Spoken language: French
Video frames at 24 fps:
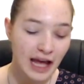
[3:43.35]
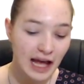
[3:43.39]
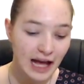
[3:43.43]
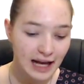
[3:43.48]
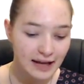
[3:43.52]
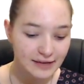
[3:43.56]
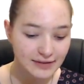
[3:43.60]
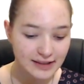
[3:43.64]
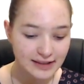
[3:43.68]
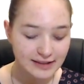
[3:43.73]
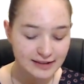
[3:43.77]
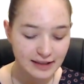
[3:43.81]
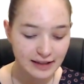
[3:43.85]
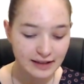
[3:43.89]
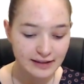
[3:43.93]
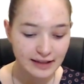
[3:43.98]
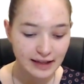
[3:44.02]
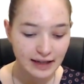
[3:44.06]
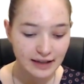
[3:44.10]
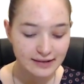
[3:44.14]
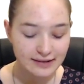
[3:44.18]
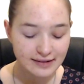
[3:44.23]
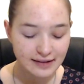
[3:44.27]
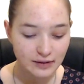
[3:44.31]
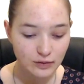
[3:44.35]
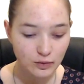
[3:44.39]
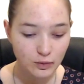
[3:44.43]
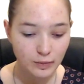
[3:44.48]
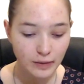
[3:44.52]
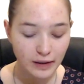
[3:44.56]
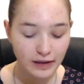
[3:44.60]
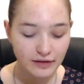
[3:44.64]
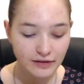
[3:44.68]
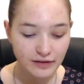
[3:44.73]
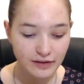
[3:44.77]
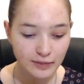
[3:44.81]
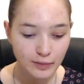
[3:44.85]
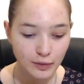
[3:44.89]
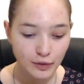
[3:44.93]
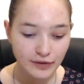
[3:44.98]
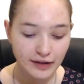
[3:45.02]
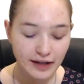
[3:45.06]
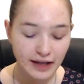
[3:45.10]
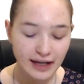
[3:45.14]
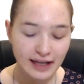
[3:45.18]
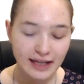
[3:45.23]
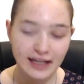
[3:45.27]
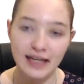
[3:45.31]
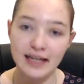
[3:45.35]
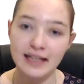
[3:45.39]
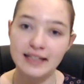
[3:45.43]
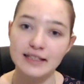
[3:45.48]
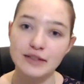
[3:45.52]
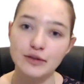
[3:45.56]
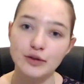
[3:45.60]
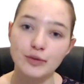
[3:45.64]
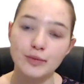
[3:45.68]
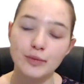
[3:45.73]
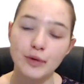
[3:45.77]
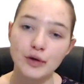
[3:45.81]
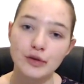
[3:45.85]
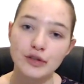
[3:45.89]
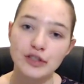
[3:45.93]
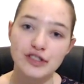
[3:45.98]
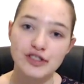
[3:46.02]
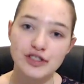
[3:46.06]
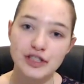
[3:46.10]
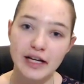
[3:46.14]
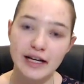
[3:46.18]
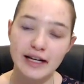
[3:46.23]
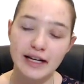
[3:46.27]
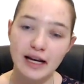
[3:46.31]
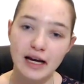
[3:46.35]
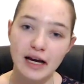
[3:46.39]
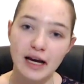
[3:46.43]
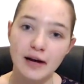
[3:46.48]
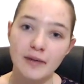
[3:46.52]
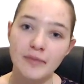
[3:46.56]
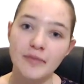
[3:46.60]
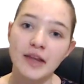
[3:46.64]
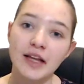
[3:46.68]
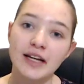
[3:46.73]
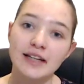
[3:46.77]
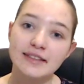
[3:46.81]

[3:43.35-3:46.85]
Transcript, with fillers: Avec cette carte, ça nous parle vraiment d'un réalignement des chakras,